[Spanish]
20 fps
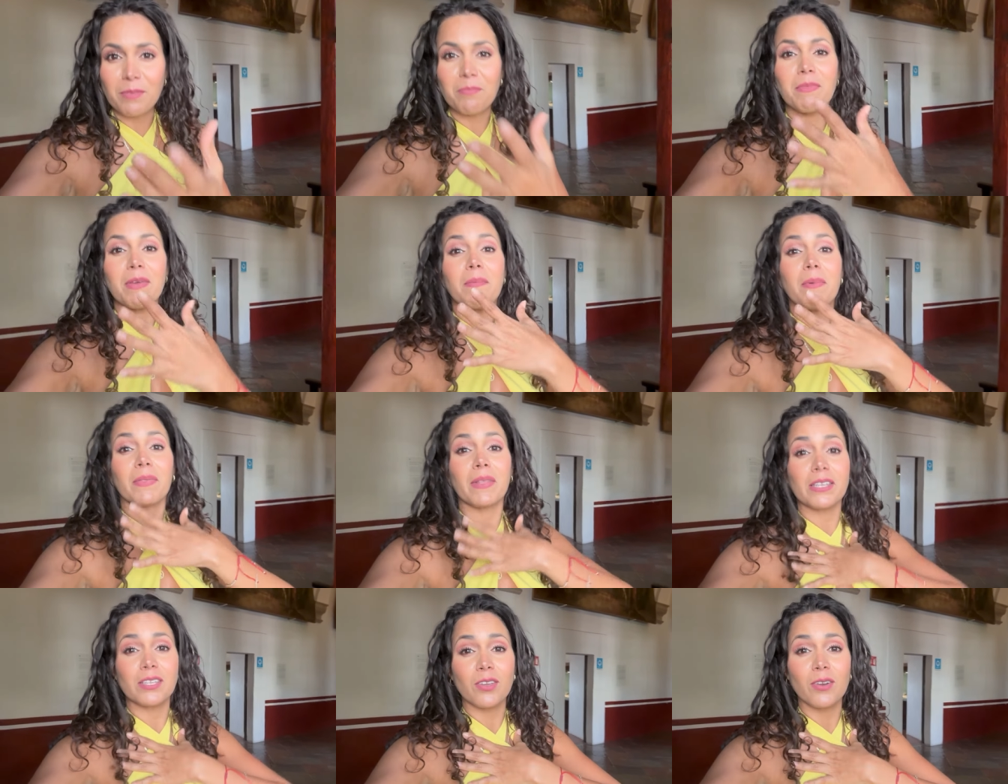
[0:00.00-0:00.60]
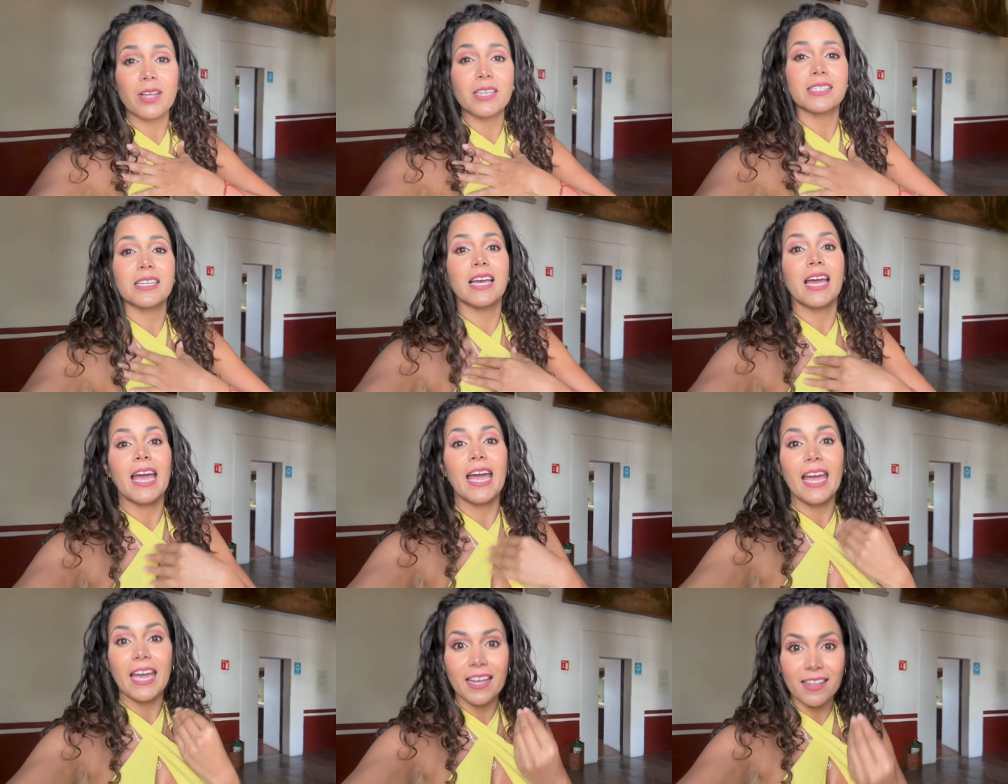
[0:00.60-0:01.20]
Mi invitación es
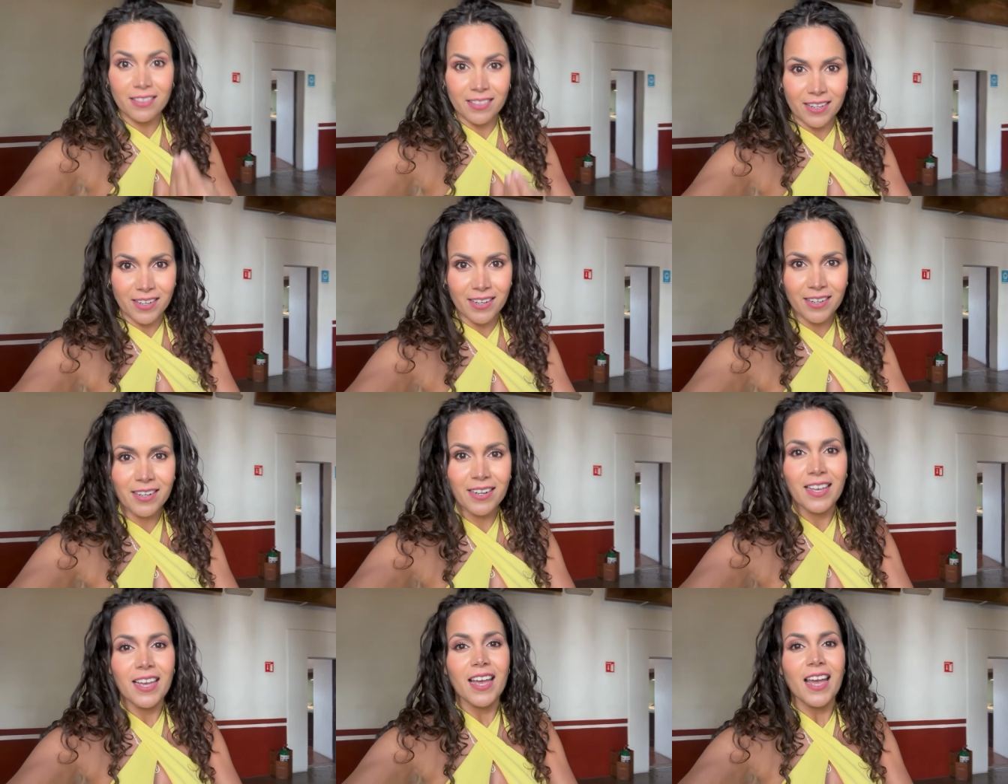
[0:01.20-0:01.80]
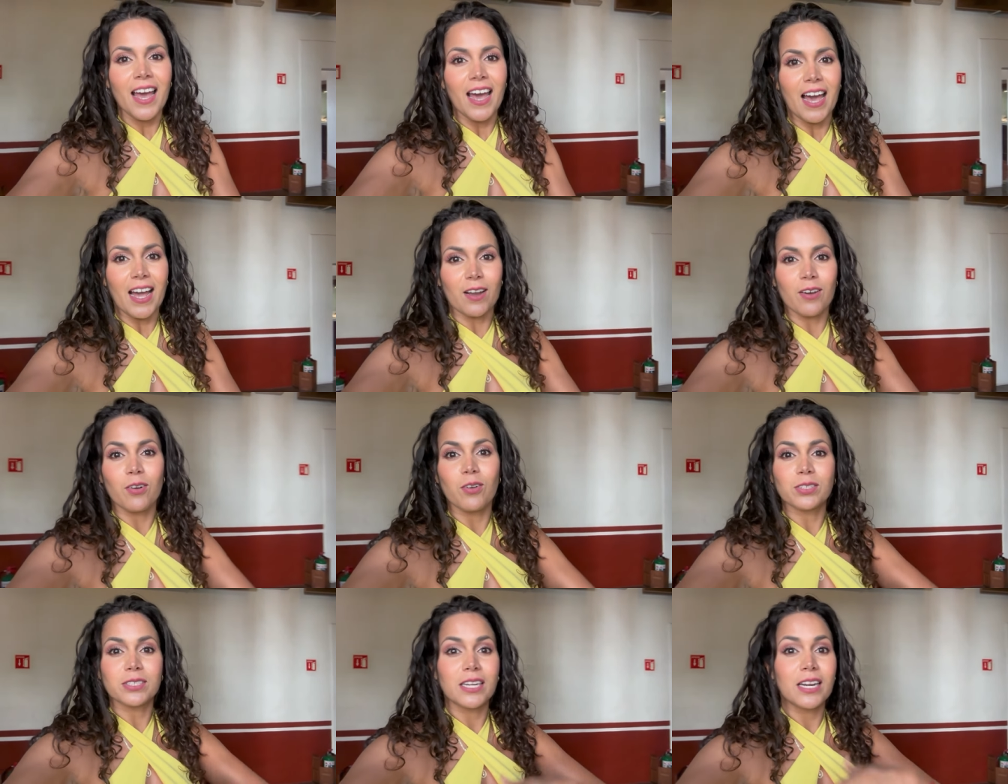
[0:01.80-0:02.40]
que entren a
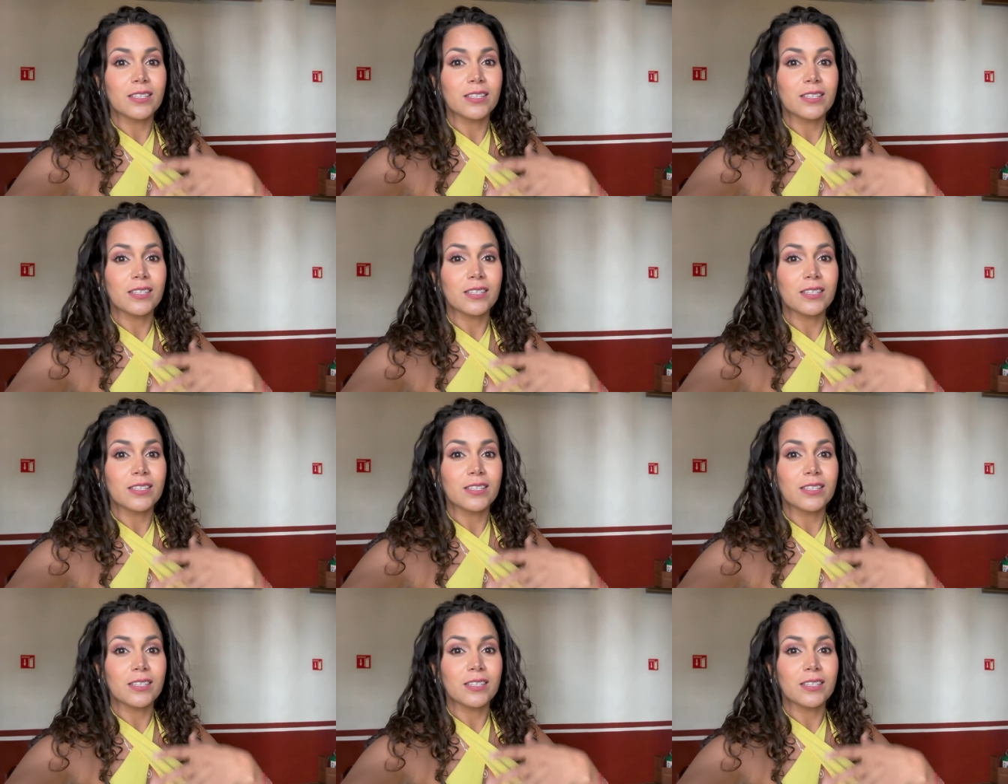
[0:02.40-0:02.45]
conocer